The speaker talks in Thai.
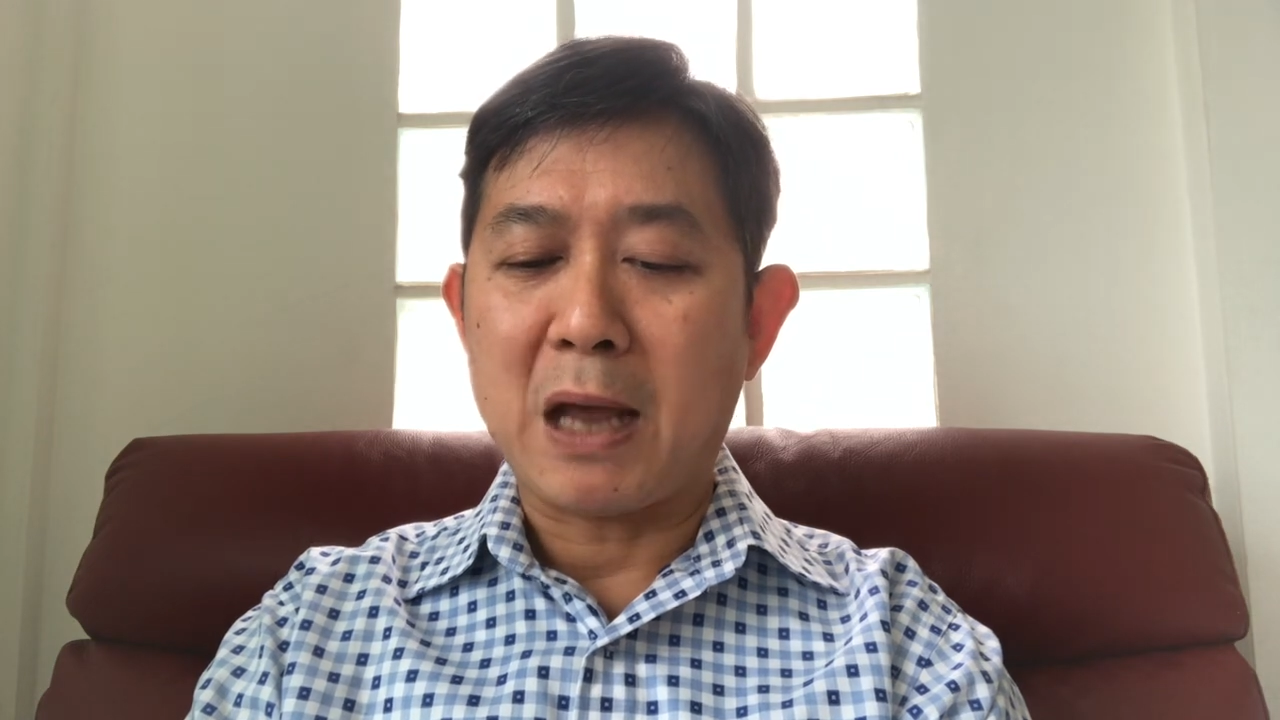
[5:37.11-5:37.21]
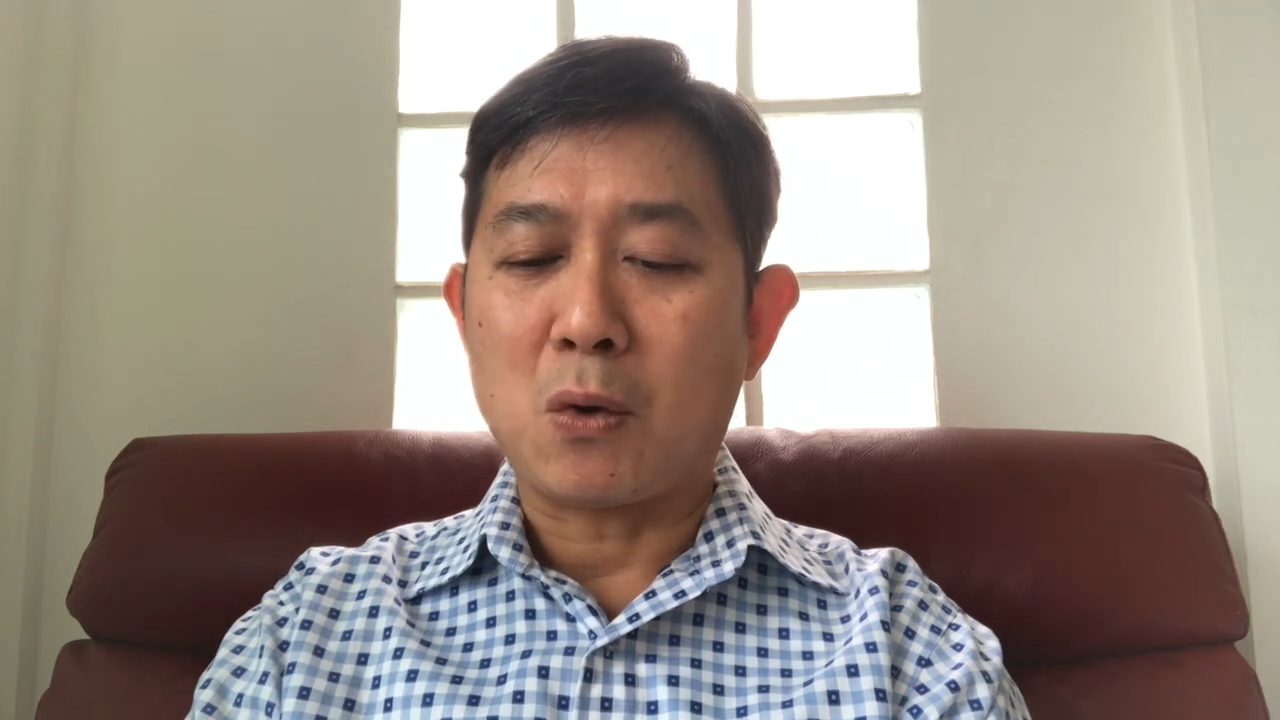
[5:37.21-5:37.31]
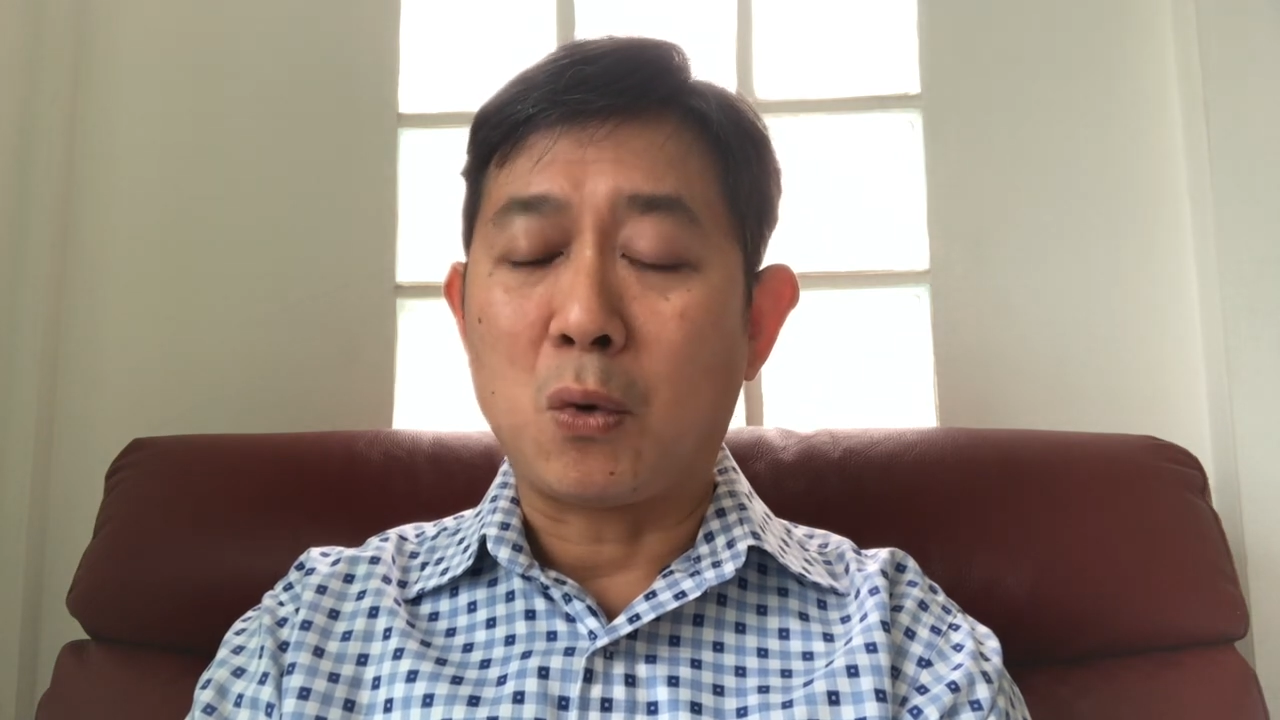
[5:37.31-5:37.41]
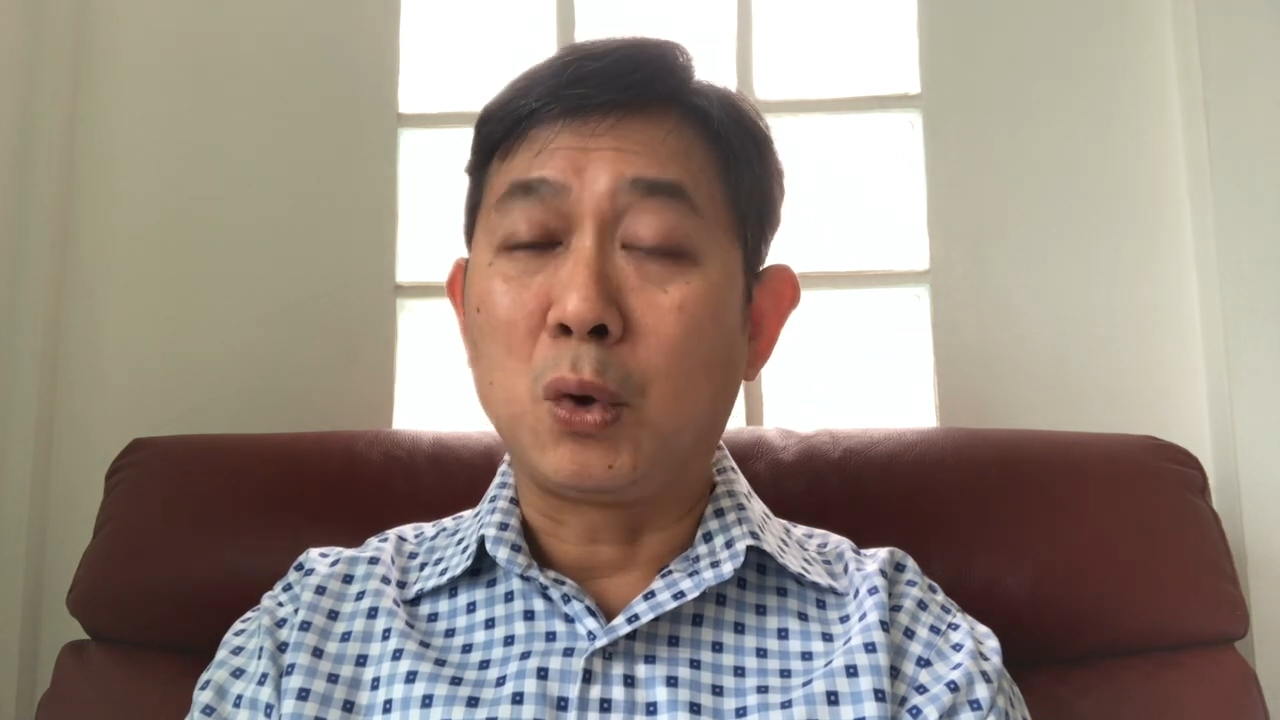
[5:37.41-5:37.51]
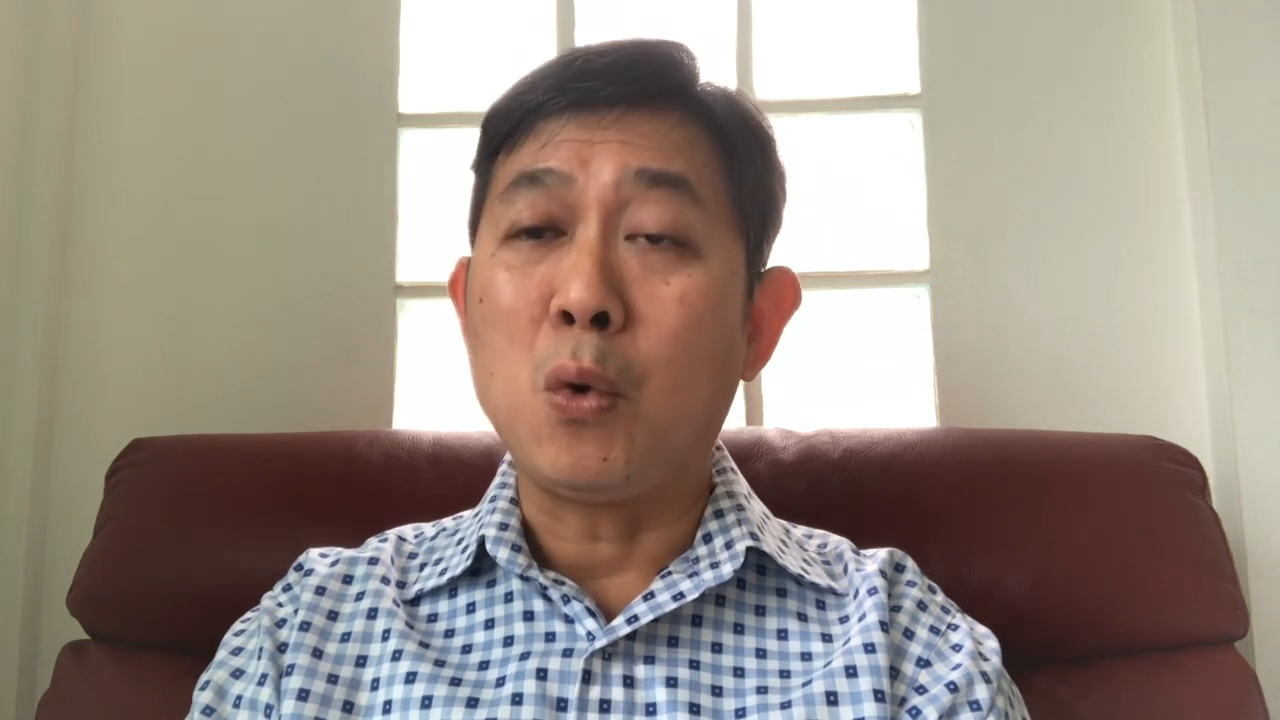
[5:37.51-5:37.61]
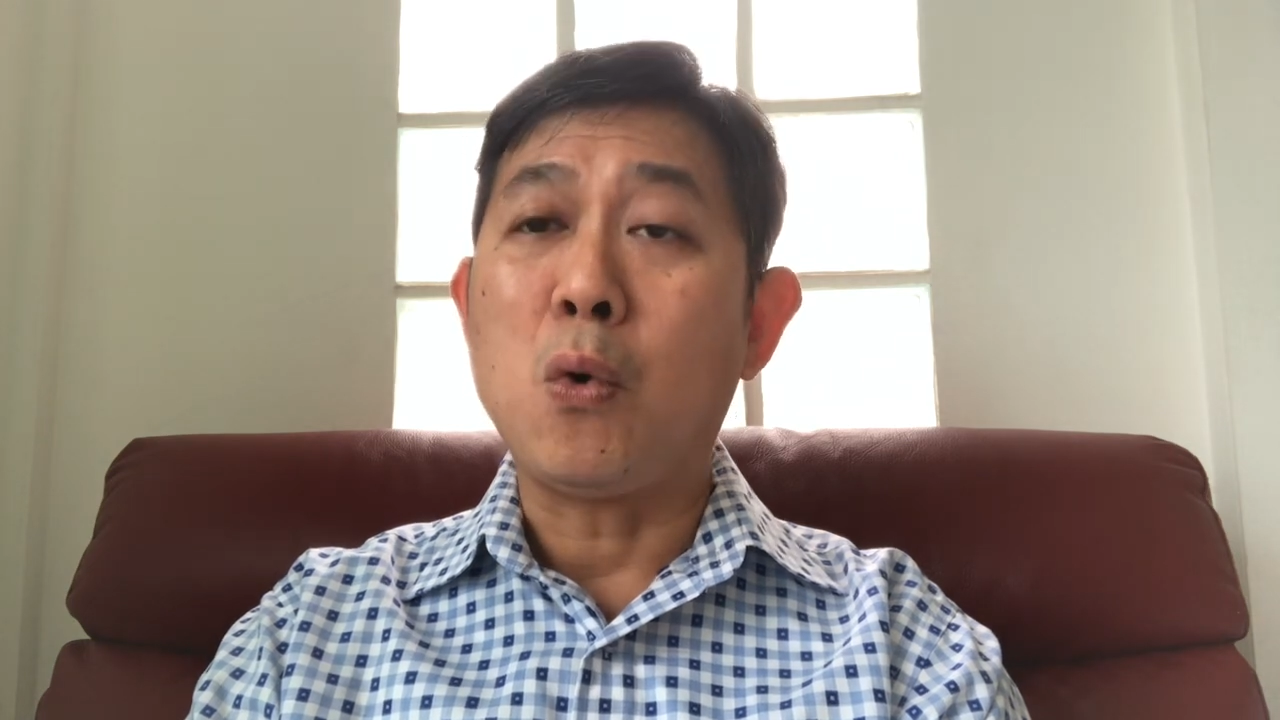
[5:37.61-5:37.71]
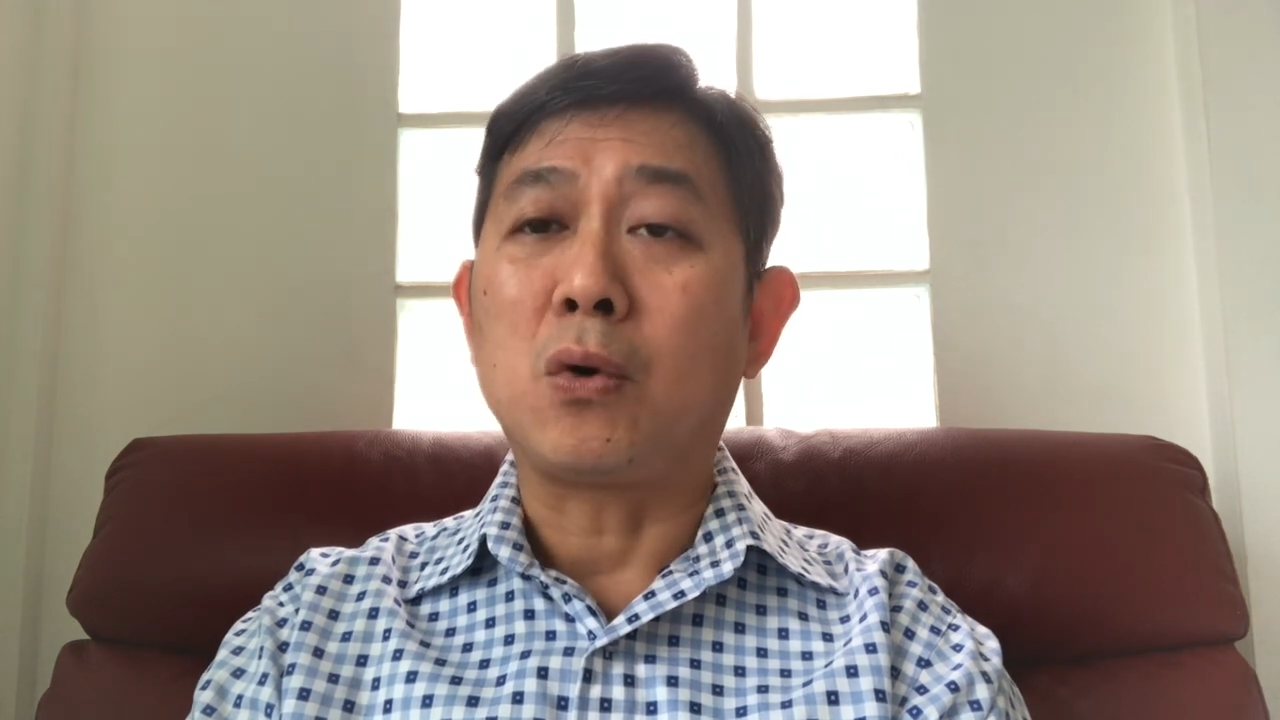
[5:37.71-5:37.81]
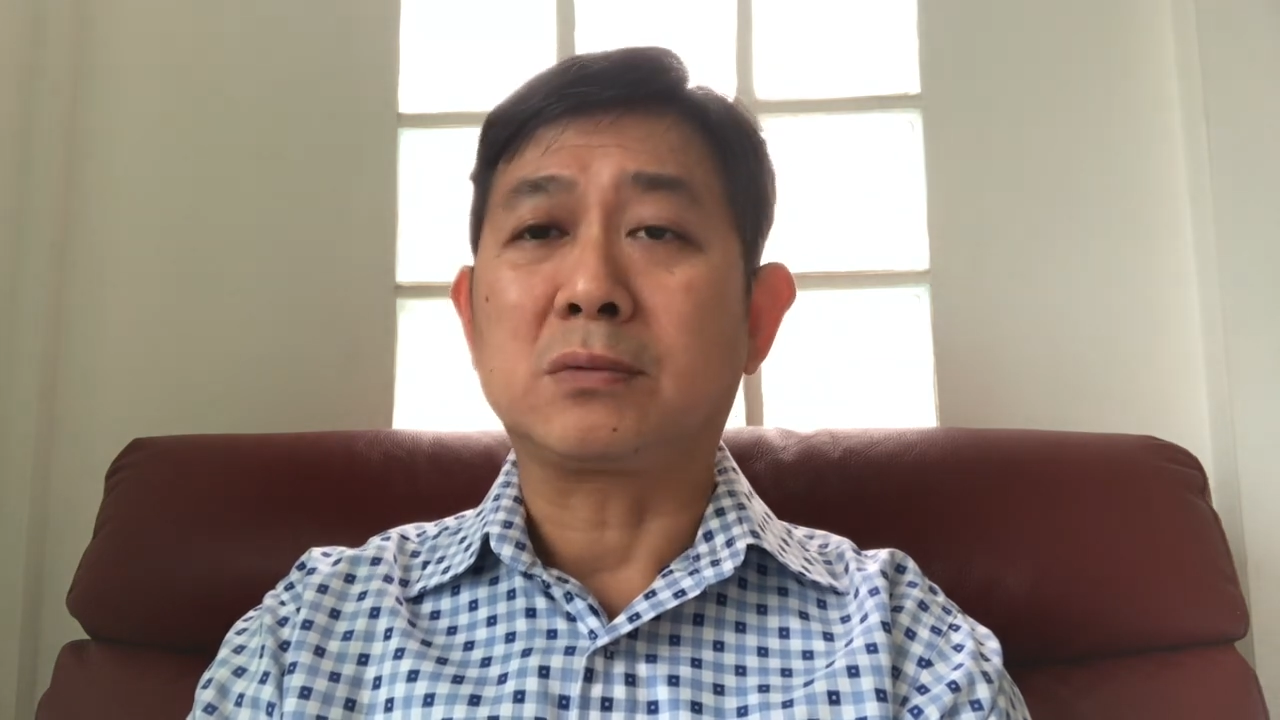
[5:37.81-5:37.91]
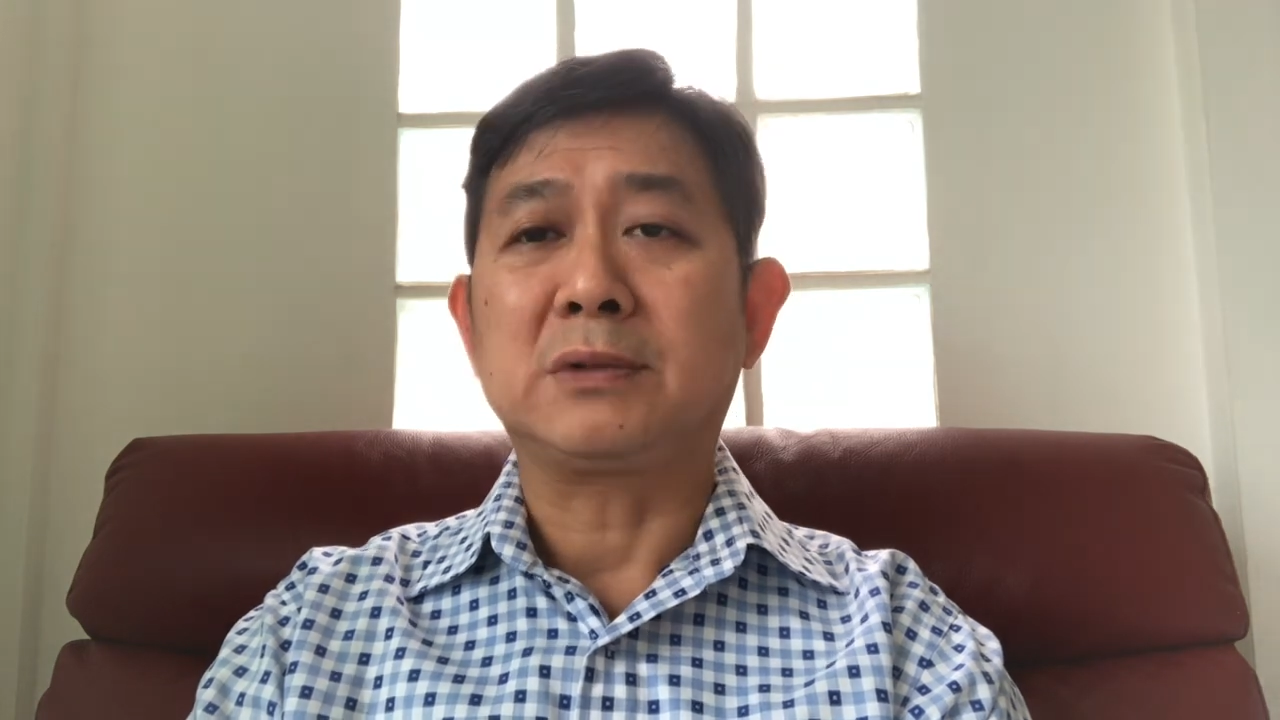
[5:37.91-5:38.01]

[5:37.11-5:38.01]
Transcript: งของลูก